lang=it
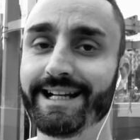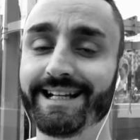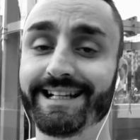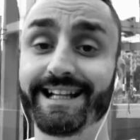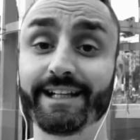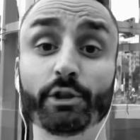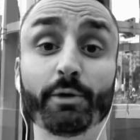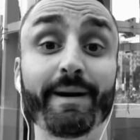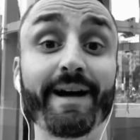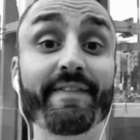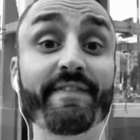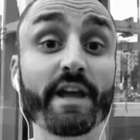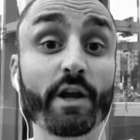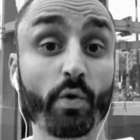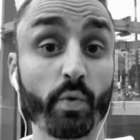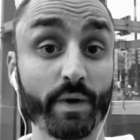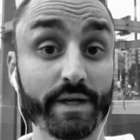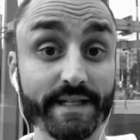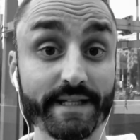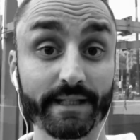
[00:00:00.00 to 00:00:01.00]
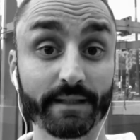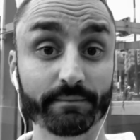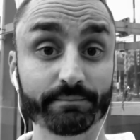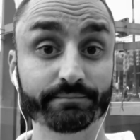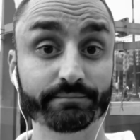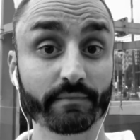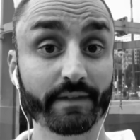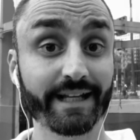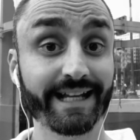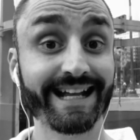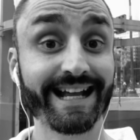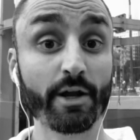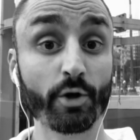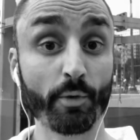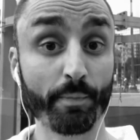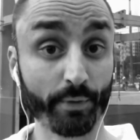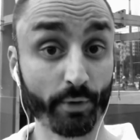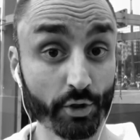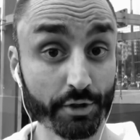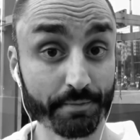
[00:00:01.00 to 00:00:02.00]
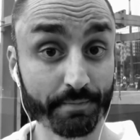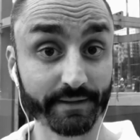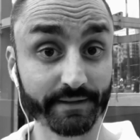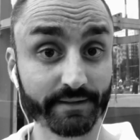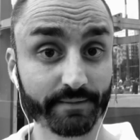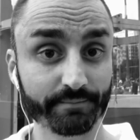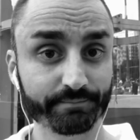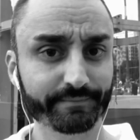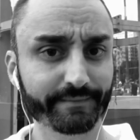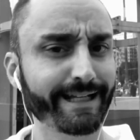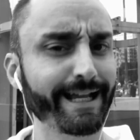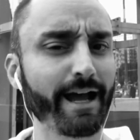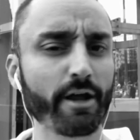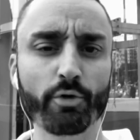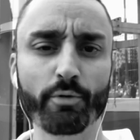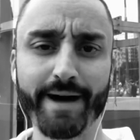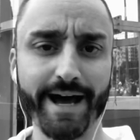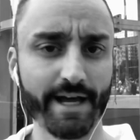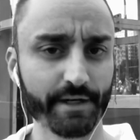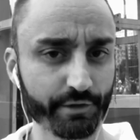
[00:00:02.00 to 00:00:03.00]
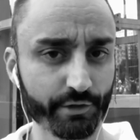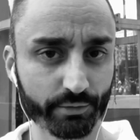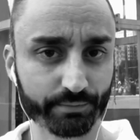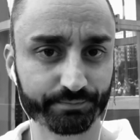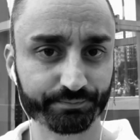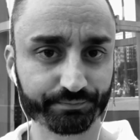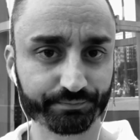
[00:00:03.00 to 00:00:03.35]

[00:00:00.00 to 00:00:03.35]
La domanda è questa, caro prospect, caro Mario,